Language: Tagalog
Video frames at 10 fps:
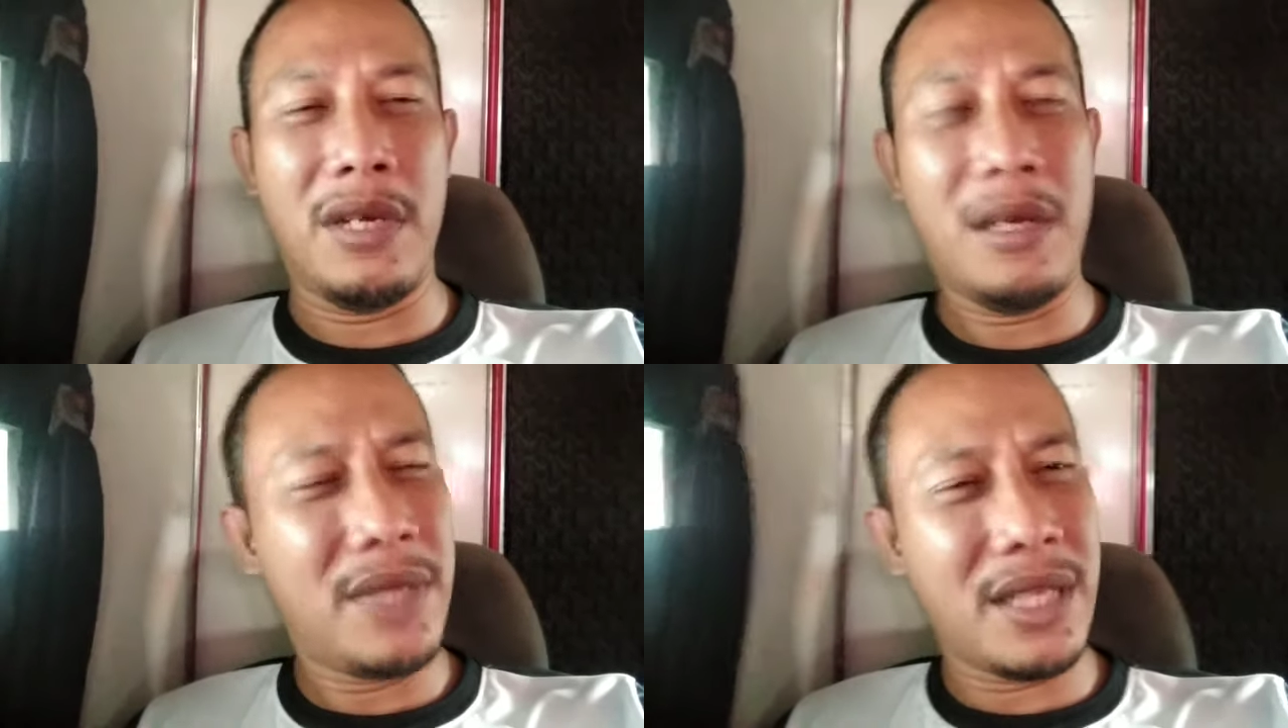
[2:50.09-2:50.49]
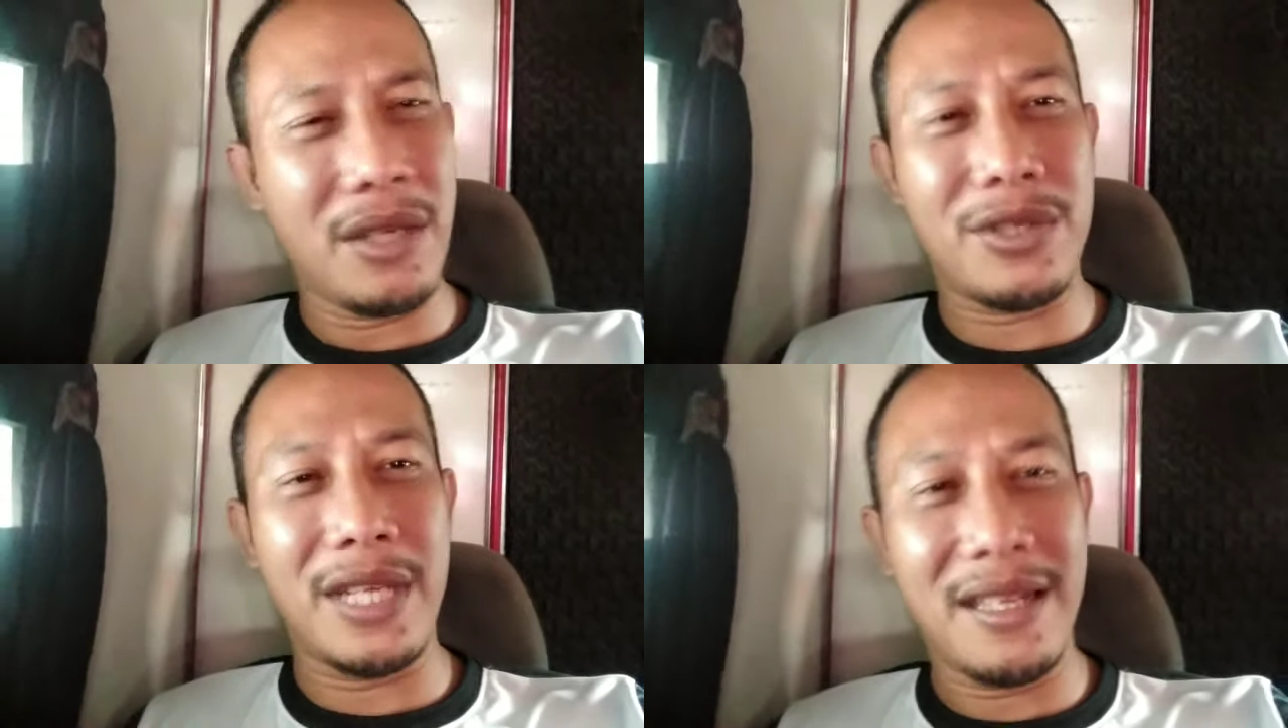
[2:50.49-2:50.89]
uh,
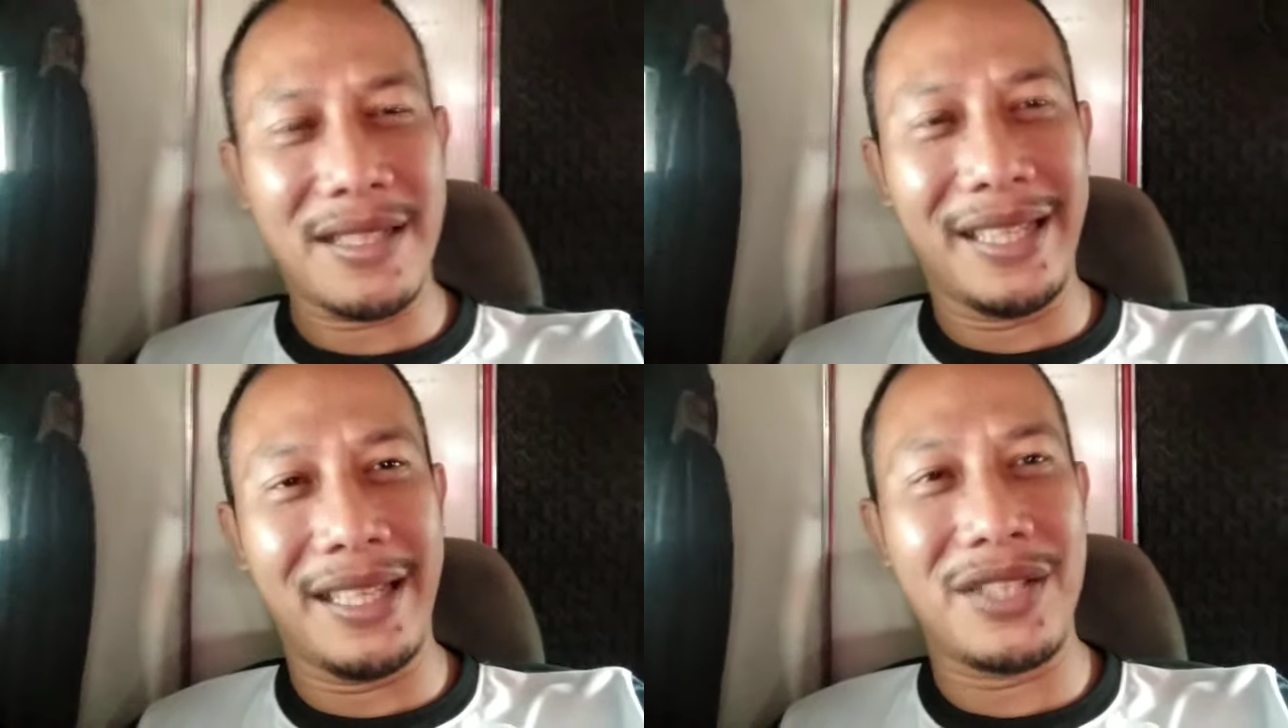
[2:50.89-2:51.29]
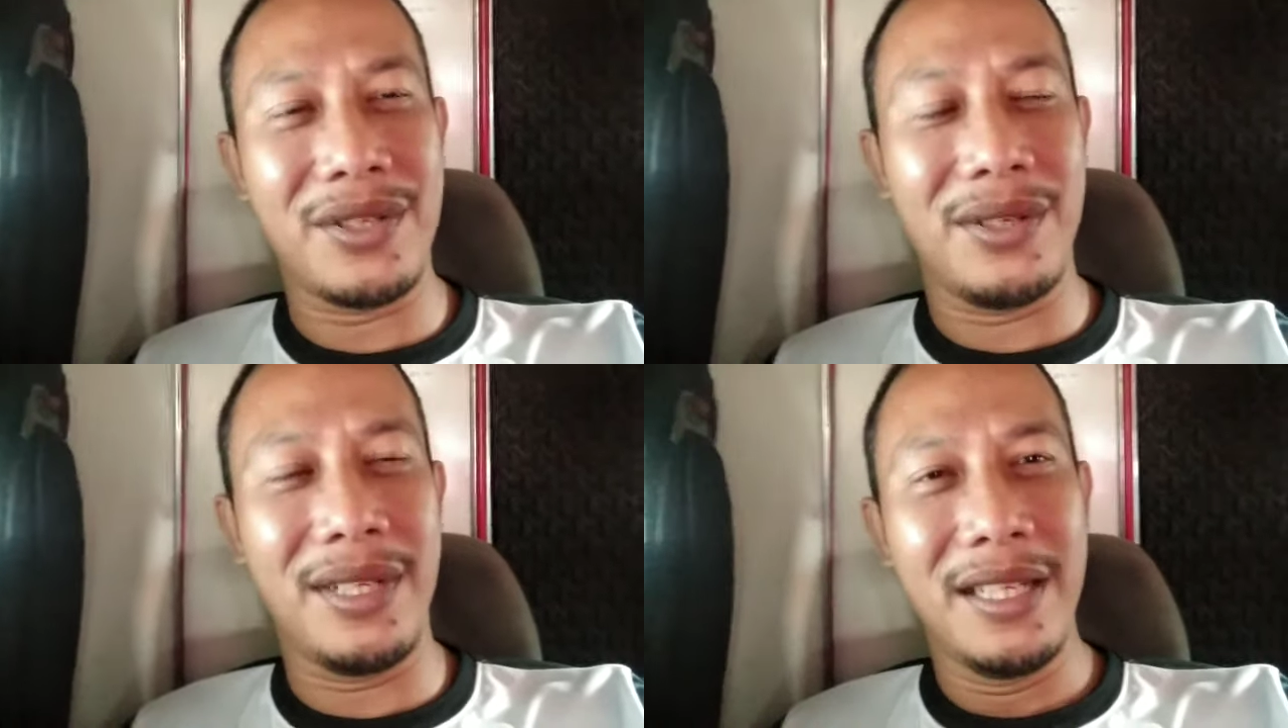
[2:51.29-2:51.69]
bisag usa lang sa iyang
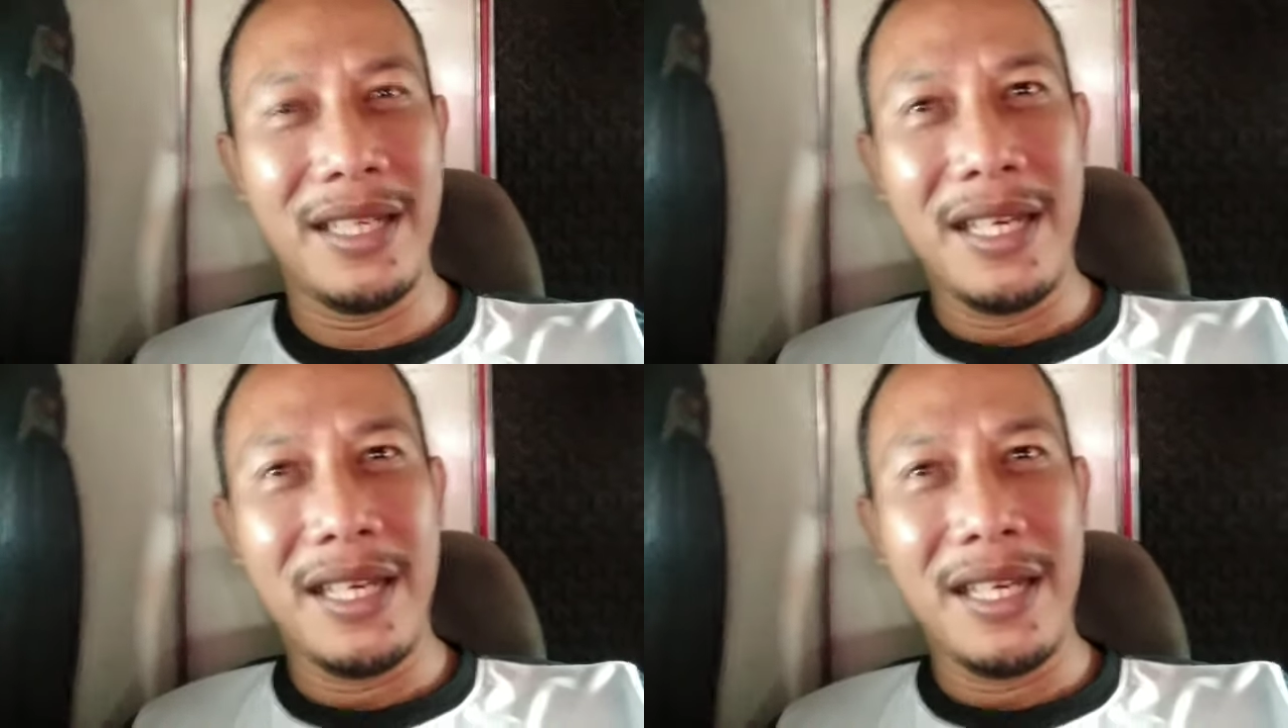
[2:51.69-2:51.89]
igsuon